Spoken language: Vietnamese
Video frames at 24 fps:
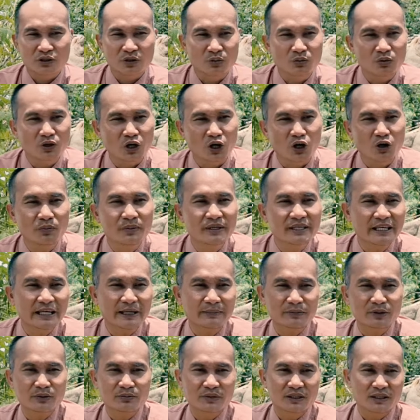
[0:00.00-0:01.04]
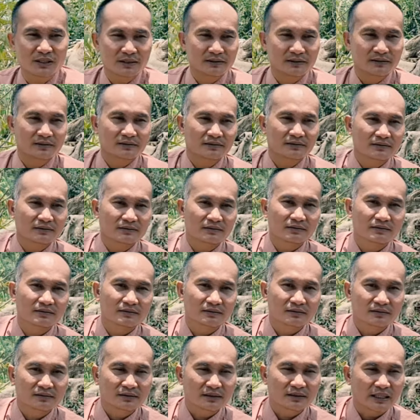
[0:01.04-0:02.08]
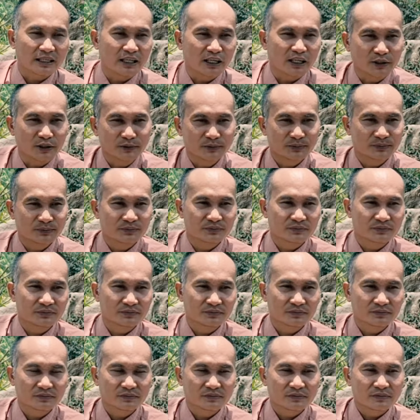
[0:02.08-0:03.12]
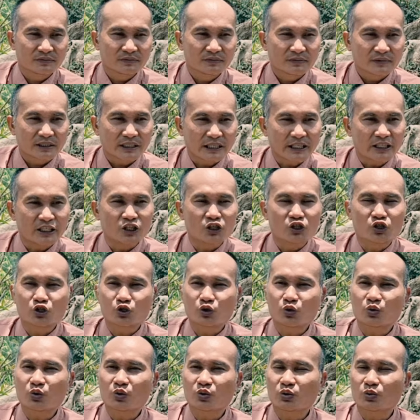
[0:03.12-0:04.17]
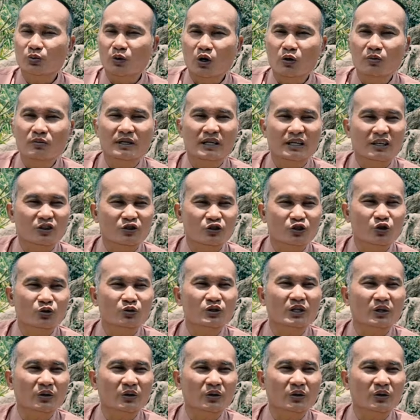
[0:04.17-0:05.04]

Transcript: cũng khổ bị giam trong đó thấy không cái con số 4 là con số